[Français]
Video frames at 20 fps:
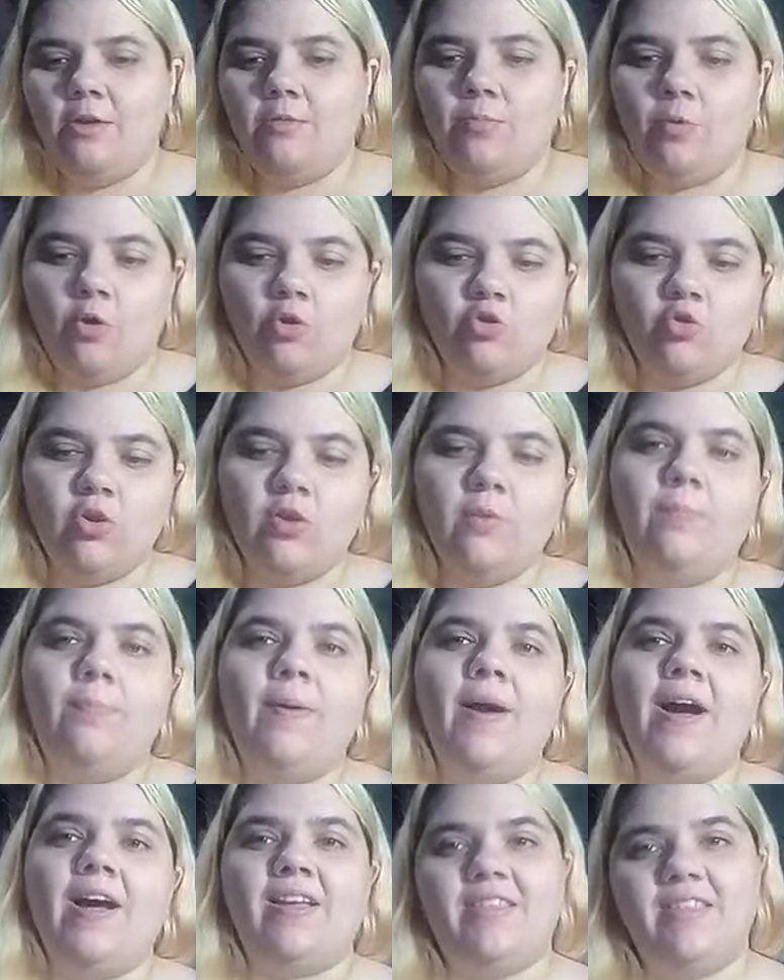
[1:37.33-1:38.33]
Produit
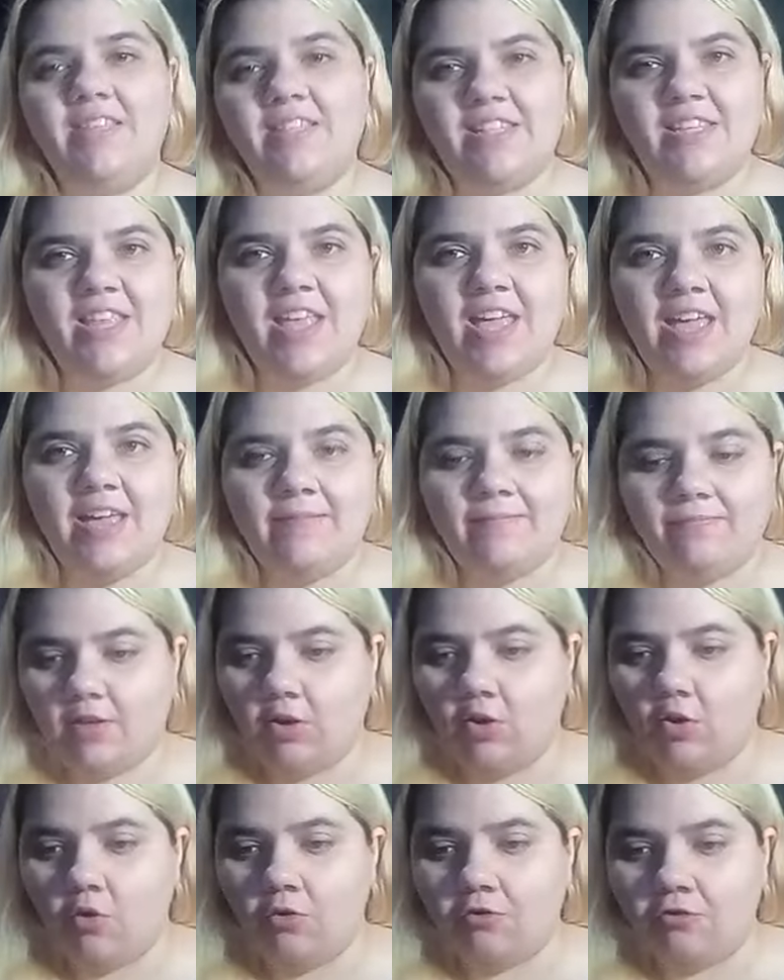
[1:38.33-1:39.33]
par Disney,
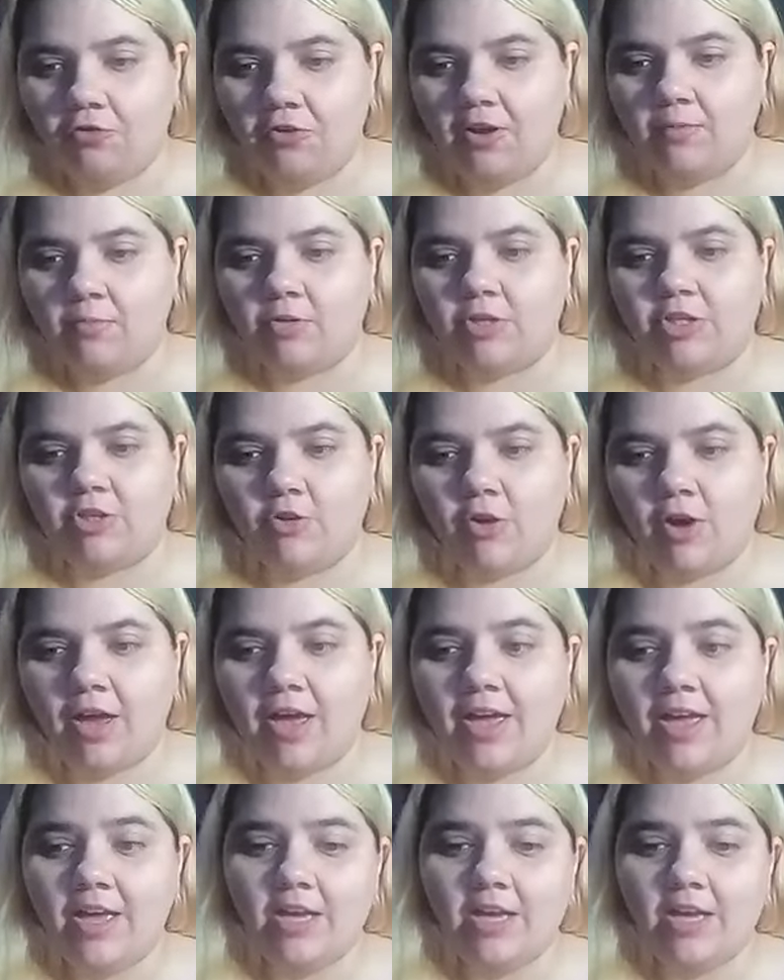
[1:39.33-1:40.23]
le film serait,